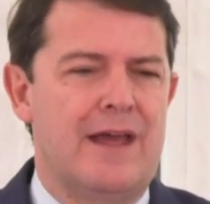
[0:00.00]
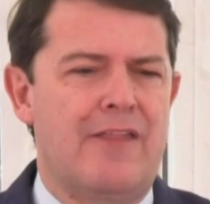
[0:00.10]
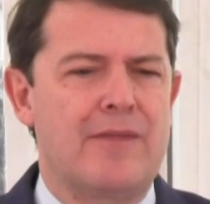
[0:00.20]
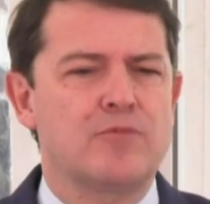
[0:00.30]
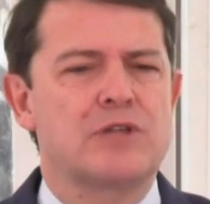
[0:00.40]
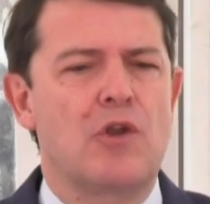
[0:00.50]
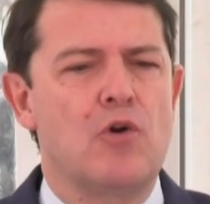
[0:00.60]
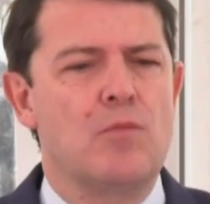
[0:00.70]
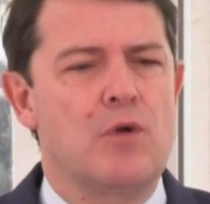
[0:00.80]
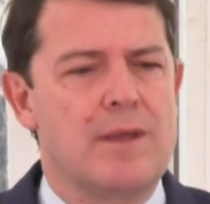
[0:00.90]
hacemos
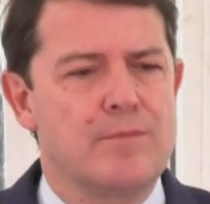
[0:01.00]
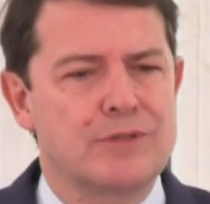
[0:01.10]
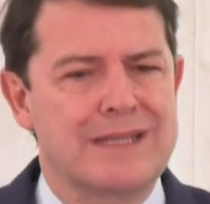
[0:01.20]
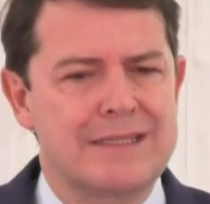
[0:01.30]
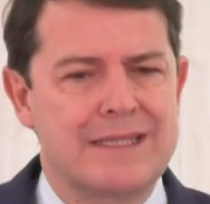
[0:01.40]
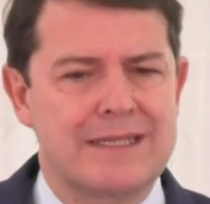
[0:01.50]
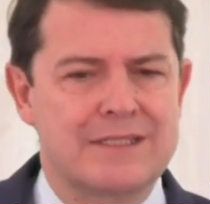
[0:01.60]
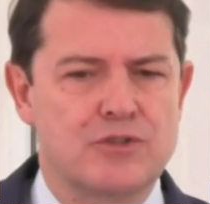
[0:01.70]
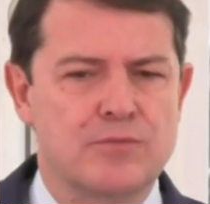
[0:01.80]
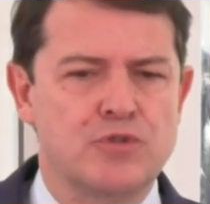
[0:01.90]
algo muy importante,
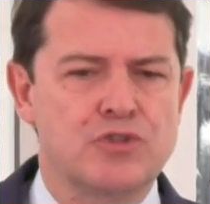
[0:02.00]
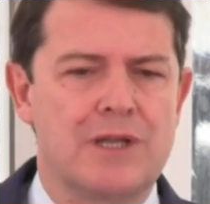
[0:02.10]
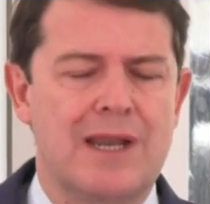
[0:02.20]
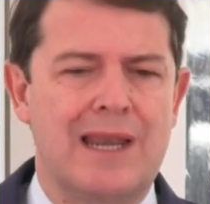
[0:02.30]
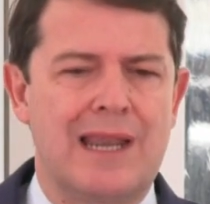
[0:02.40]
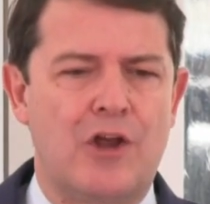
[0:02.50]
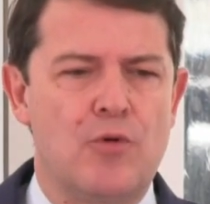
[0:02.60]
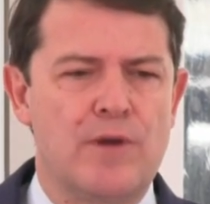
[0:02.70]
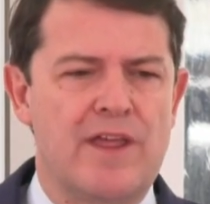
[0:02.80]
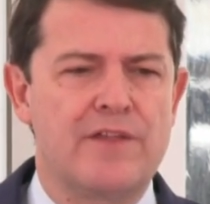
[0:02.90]
que somos la
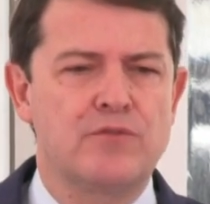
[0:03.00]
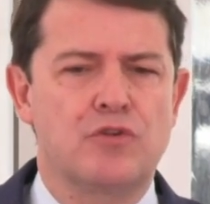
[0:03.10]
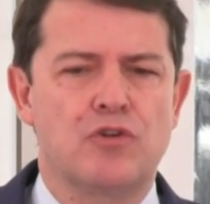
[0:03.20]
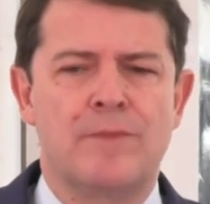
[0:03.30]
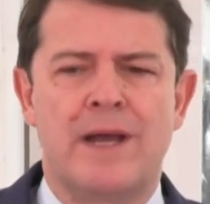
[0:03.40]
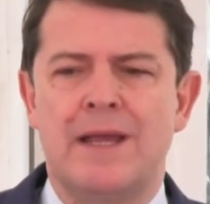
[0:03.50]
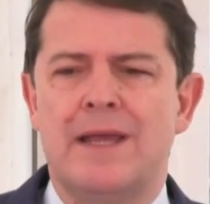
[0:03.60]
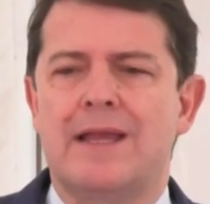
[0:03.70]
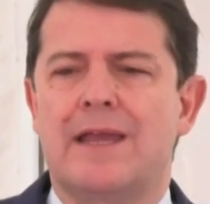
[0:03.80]
comunidad autónoma